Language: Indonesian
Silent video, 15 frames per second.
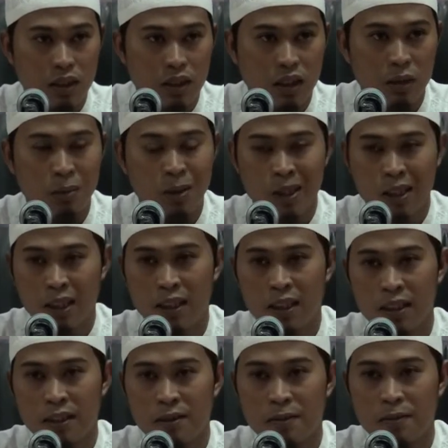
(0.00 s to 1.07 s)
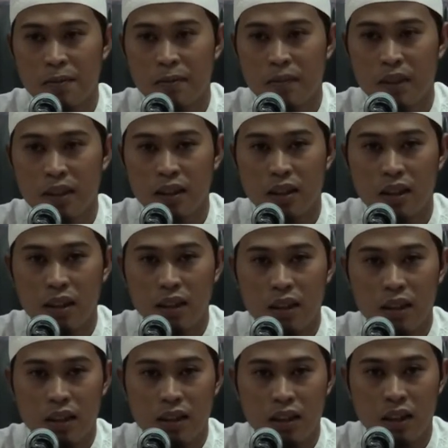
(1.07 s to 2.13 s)
Keberkahan
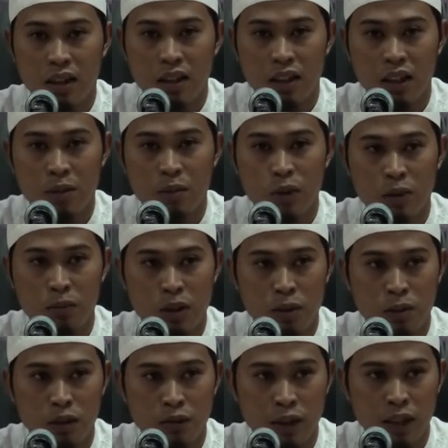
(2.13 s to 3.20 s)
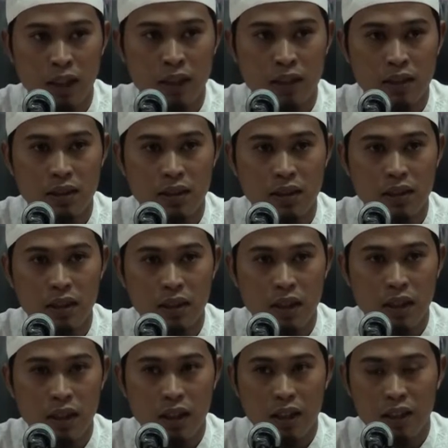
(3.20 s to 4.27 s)
dan ilmu yang bermanfaat
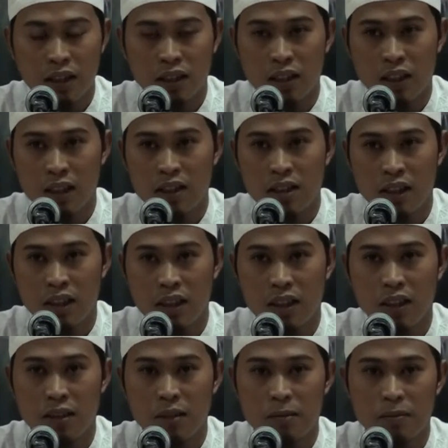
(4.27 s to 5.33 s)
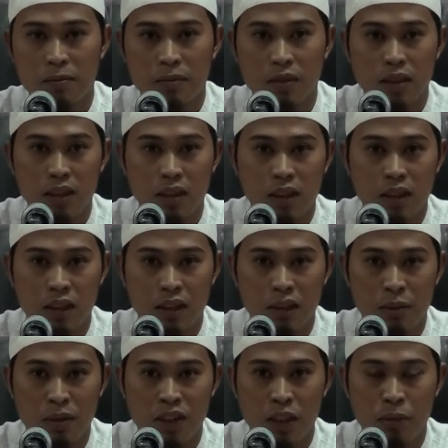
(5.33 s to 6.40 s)
Yang dengannya
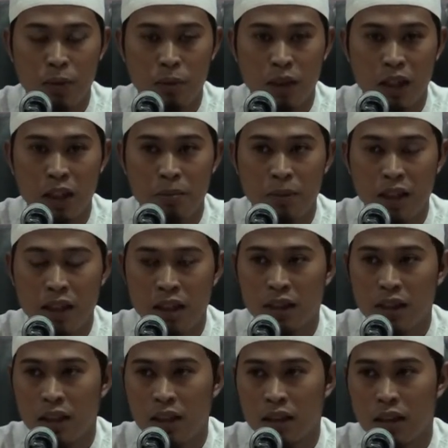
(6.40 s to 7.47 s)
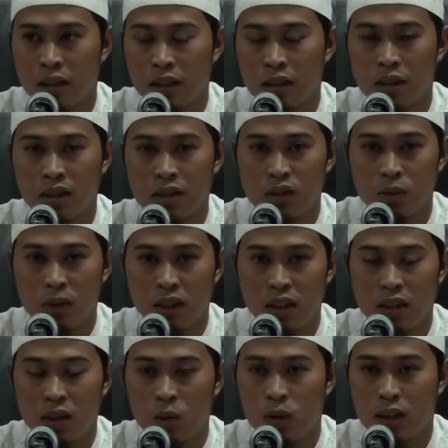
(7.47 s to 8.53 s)
kita bisa memahami ayat-ayat Allah
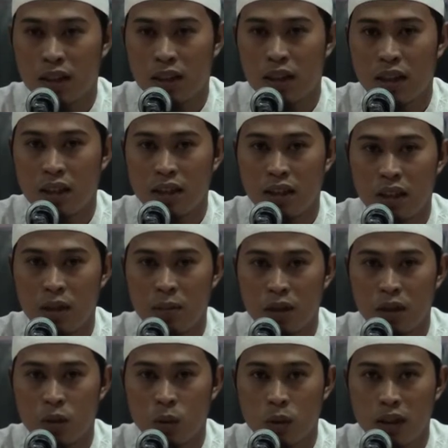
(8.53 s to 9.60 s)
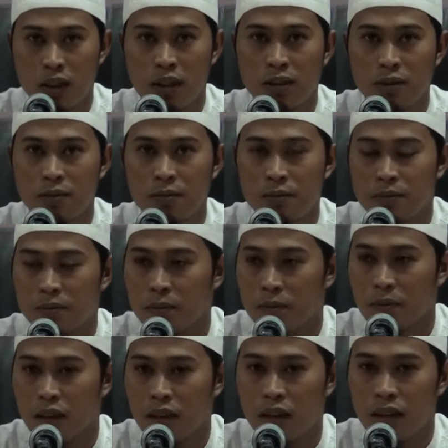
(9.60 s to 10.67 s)
subhanahu wa ta'ala di dalam Al-Quran
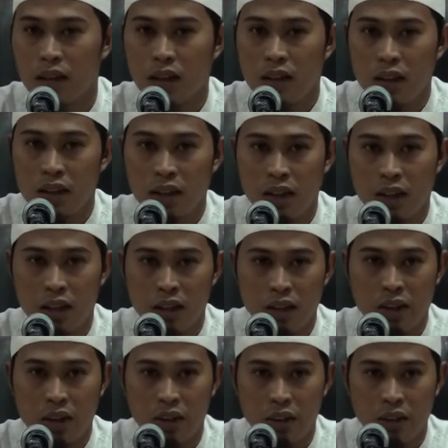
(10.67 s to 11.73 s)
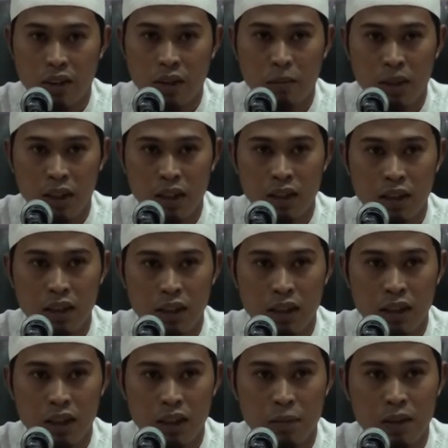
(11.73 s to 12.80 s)
dan hadis-hadis
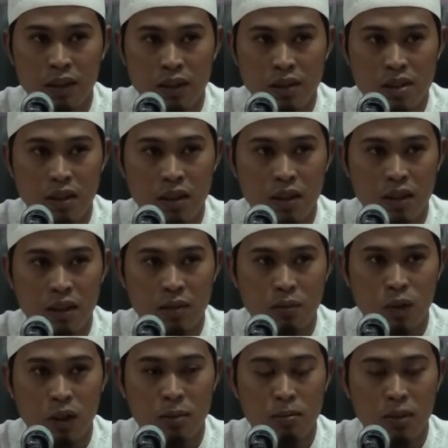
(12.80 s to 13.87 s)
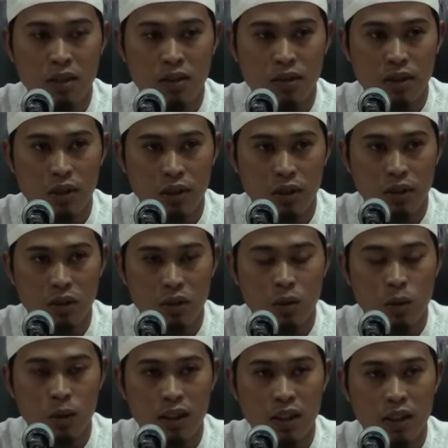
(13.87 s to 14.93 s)
baginda Nabi tercinta Muhammad
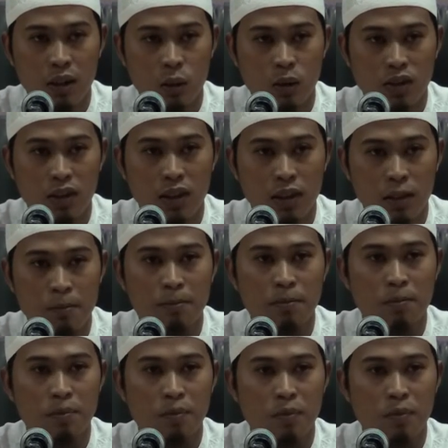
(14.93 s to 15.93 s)
sallallahu alaihi wasallam